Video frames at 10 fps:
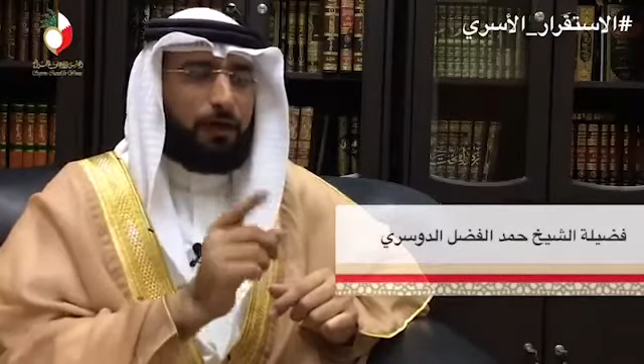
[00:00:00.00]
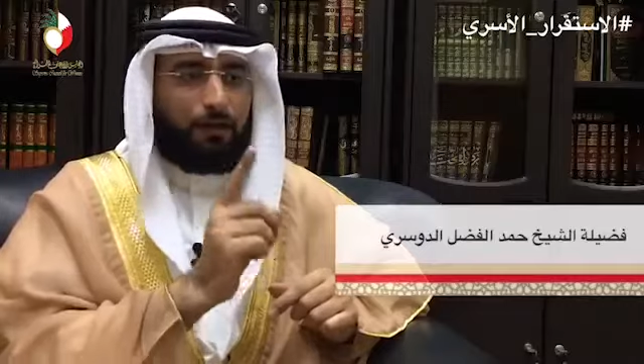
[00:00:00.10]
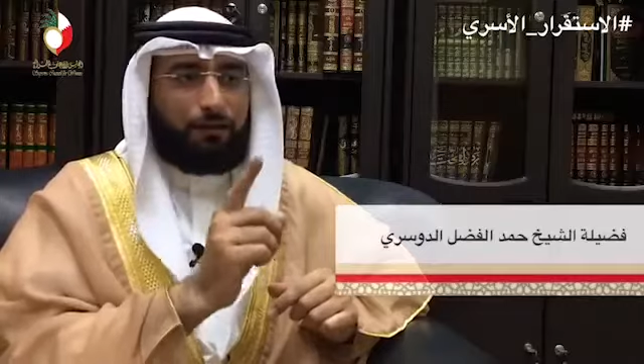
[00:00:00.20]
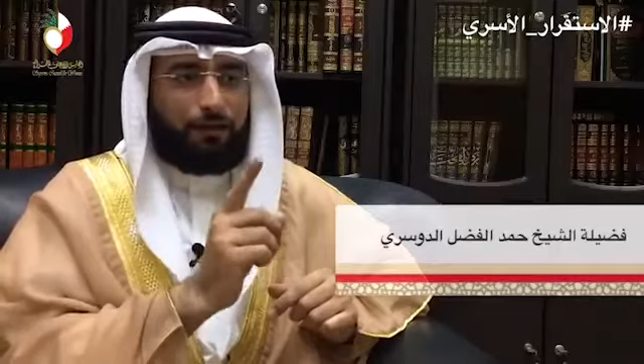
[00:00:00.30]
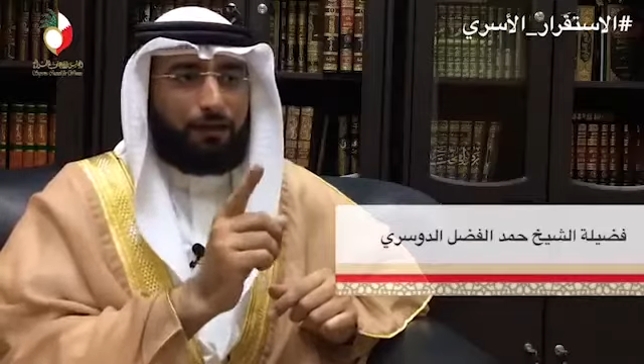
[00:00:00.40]

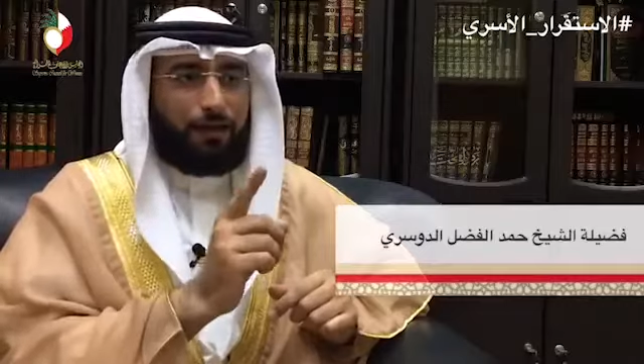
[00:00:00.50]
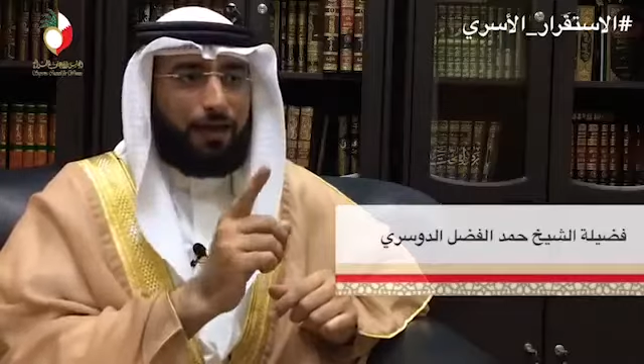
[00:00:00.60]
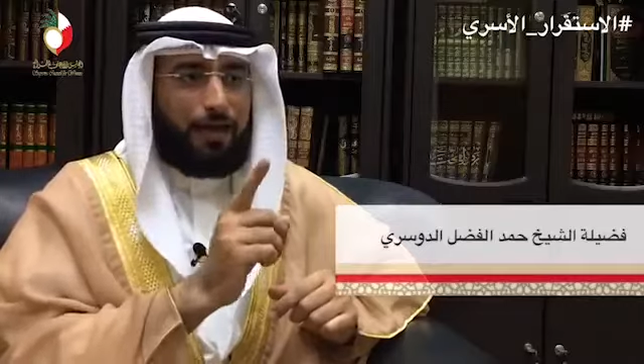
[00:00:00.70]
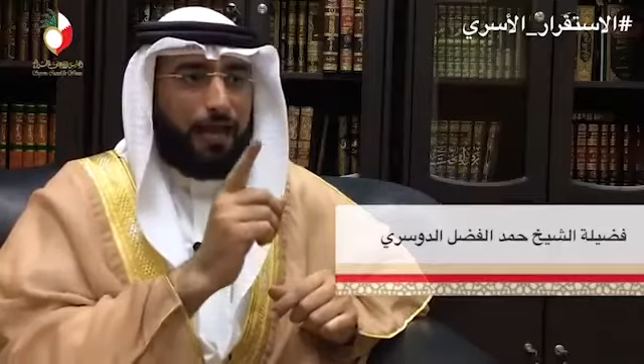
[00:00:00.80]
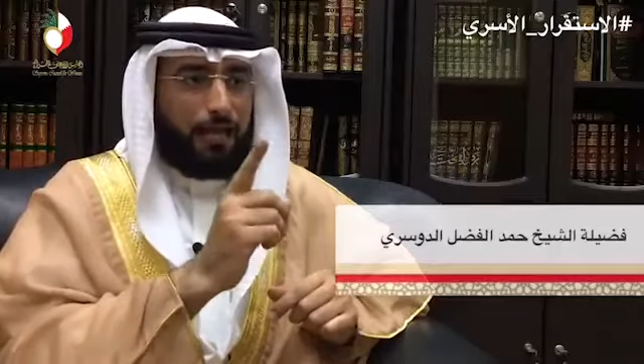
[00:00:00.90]
إذا
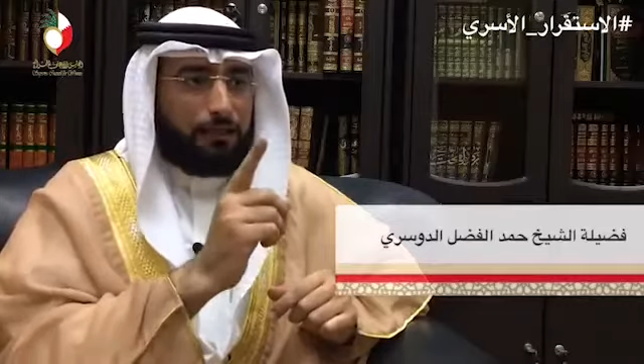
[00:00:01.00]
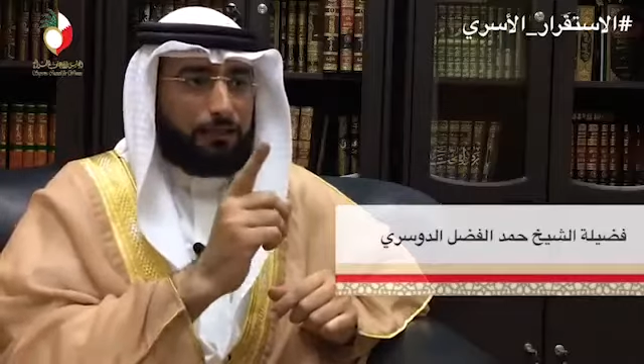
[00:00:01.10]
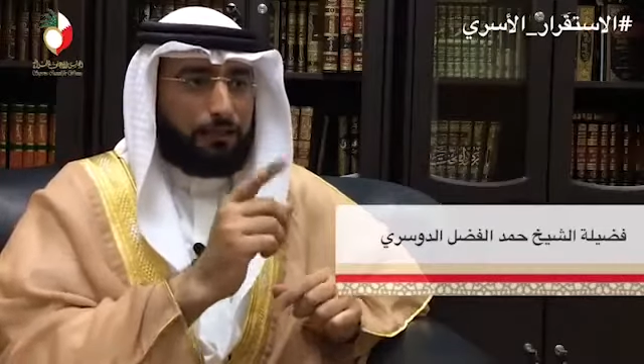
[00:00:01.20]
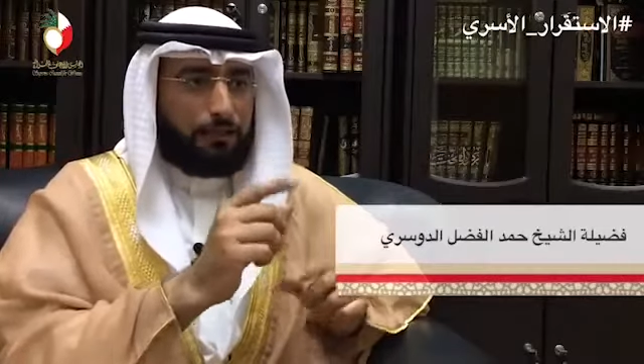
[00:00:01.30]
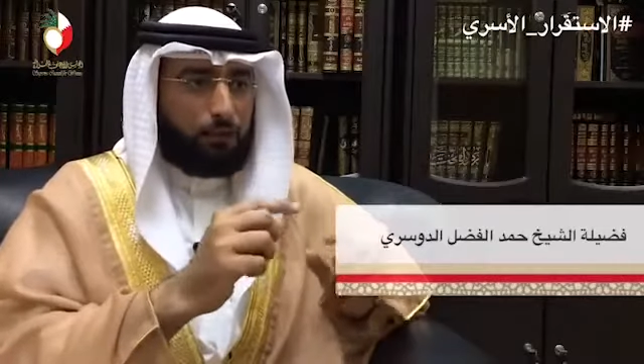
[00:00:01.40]

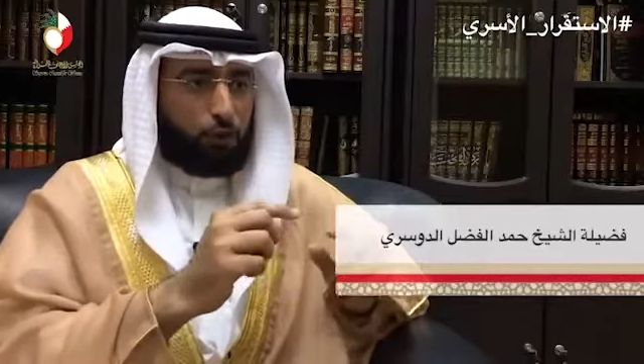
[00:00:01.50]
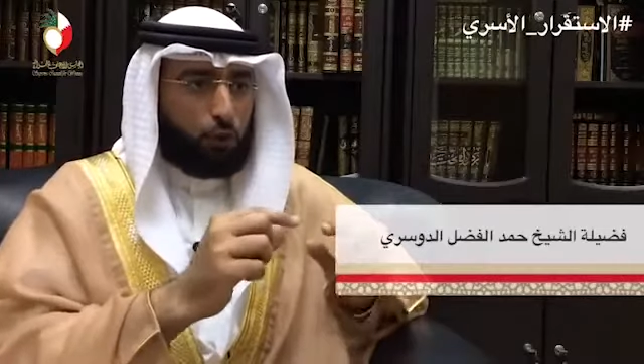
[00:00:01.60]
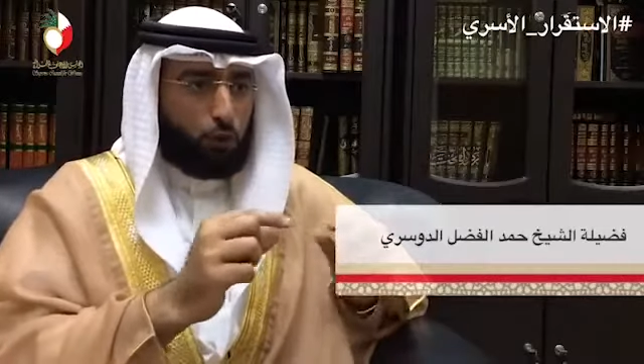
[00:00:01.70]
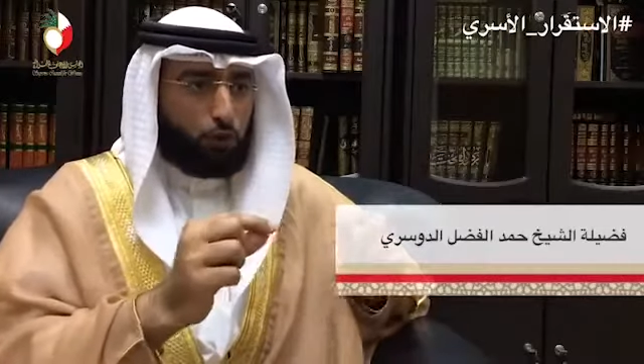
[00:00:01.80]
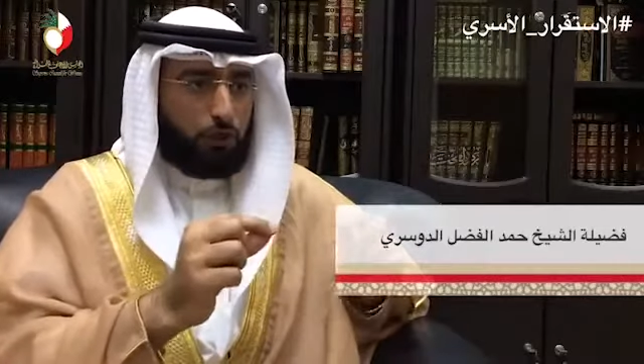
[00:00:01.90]
حدد
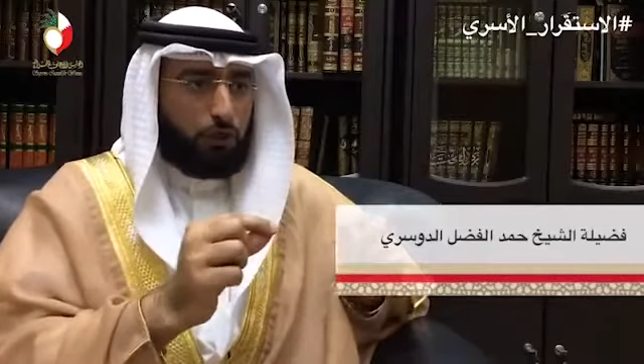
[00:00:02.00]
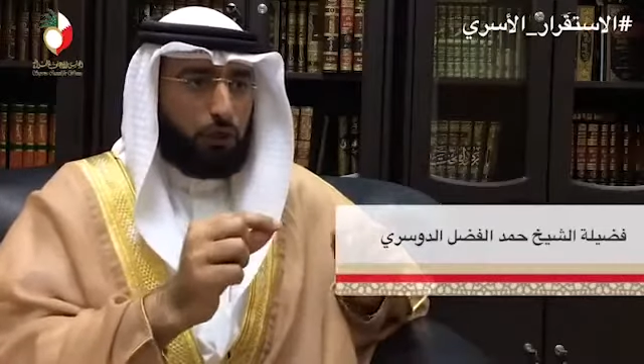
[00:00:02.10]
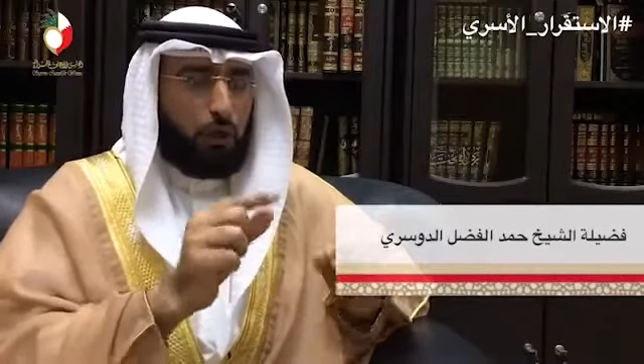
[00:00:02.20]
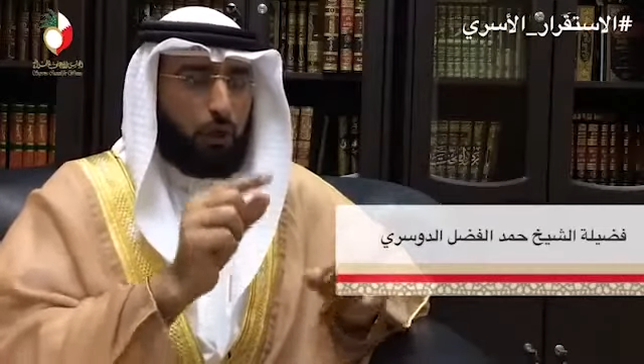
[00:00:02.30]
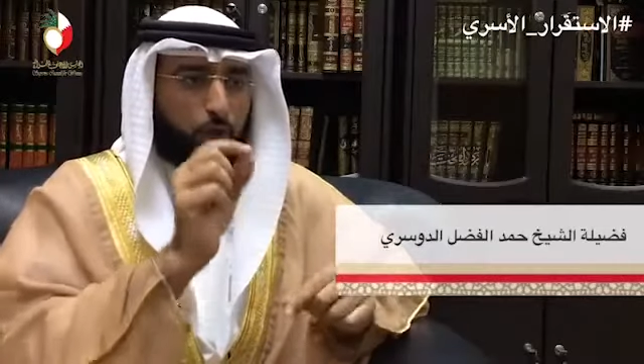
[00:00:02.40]
شروطك
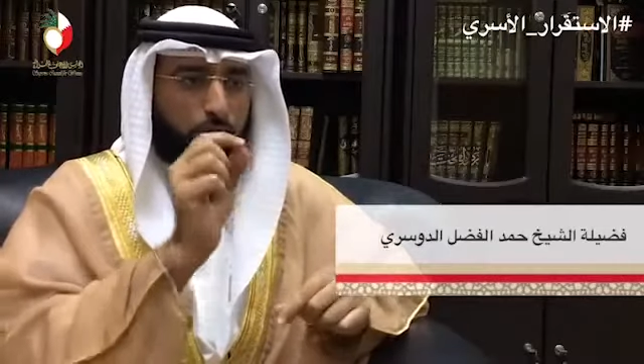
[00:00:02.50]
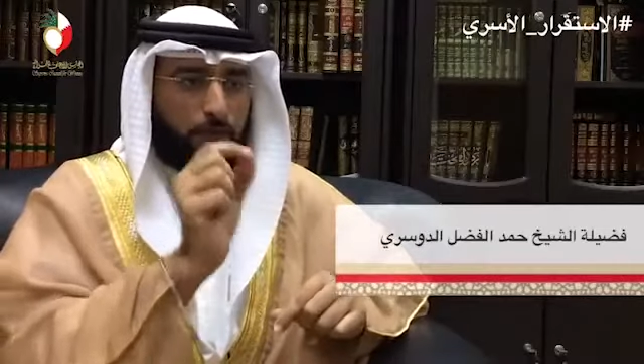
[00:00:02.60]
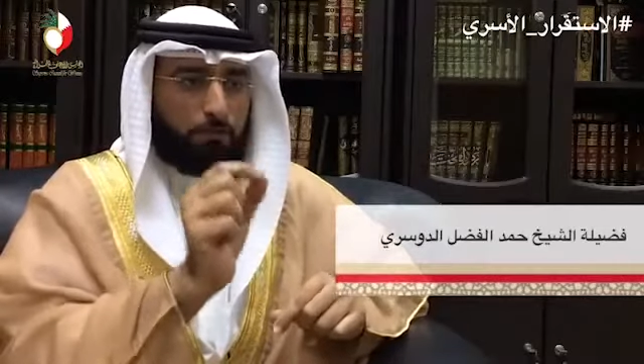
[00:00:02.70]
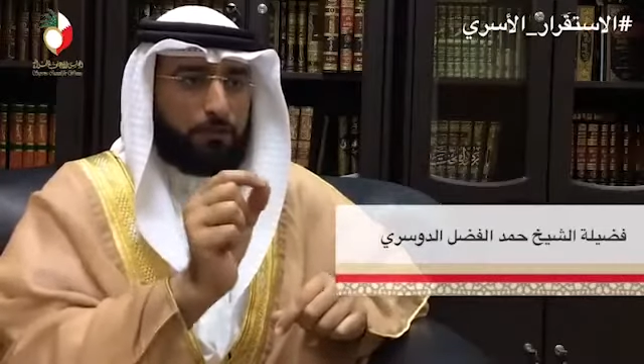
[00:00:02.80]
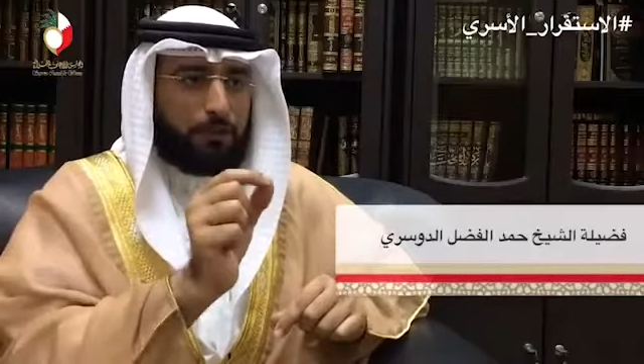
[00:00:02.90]

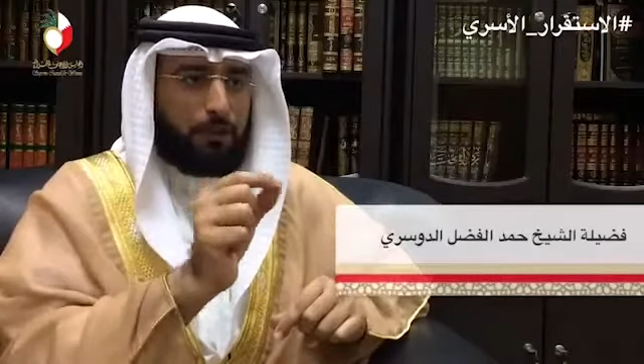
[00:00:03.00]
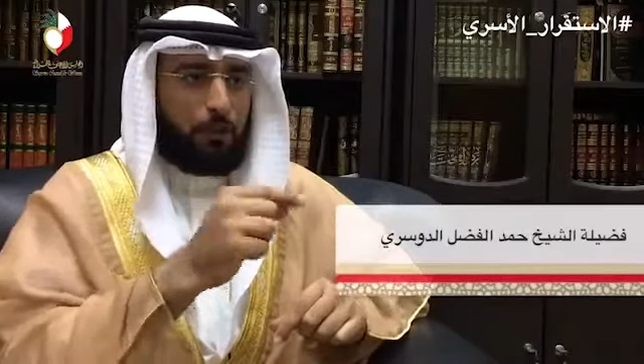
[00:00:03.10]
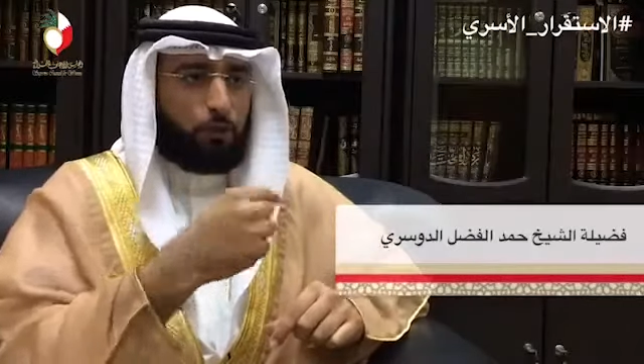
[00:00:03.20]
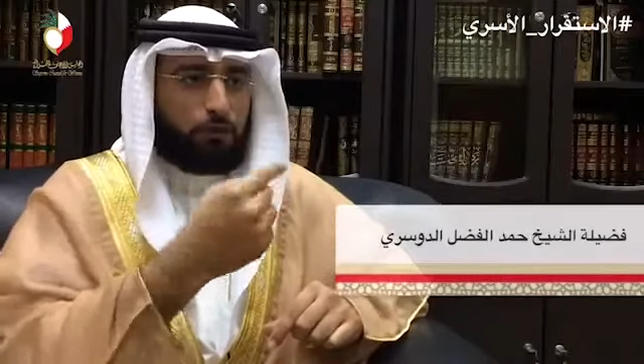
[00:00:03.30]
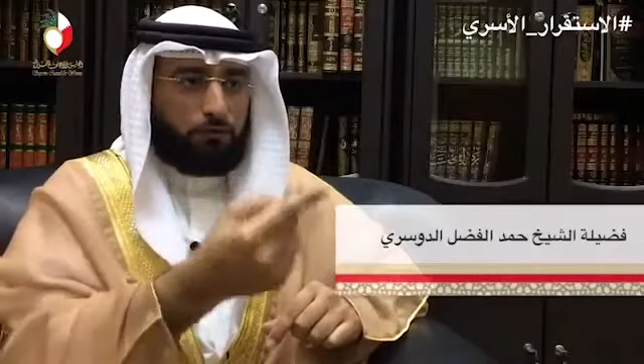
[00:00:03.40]
وثبتها
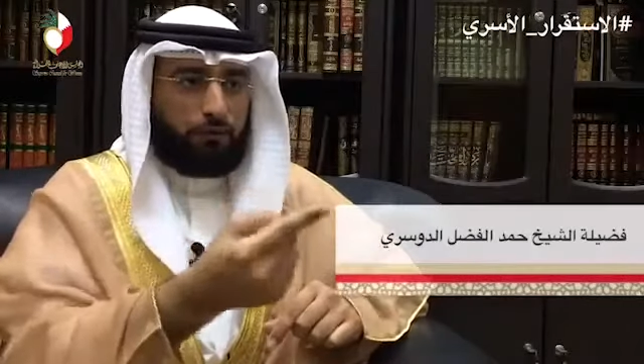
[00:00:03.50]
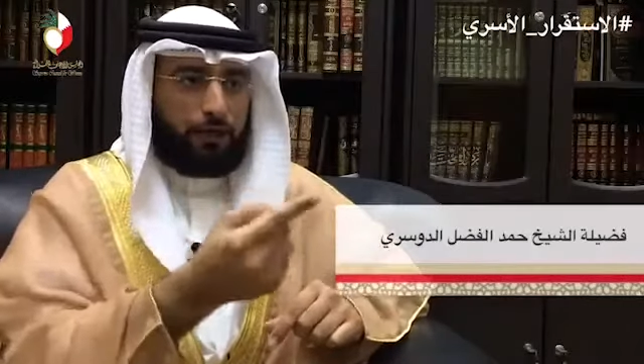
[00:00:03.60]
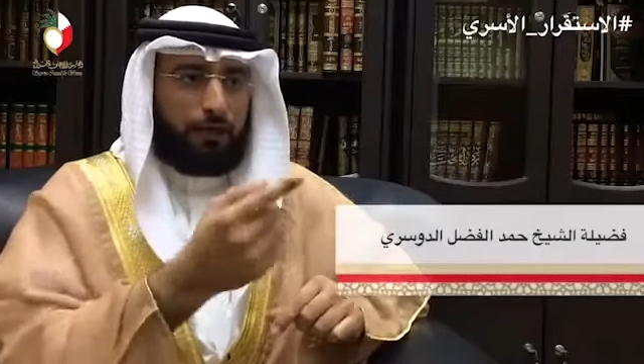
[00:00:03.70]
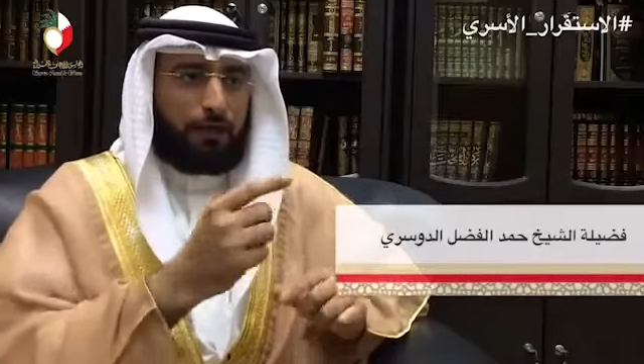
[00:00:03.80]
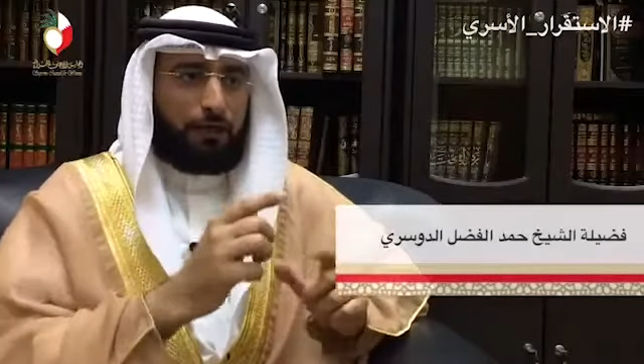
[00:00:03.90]
واتفق
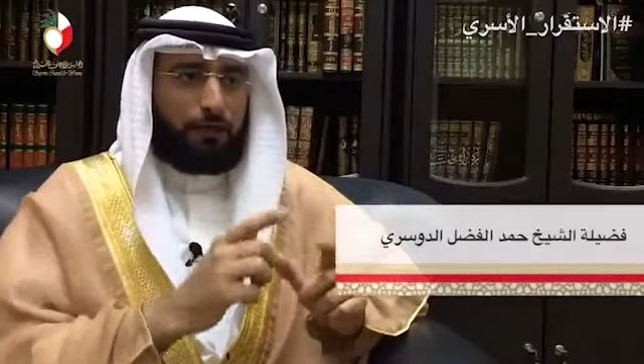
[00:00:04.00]
عليها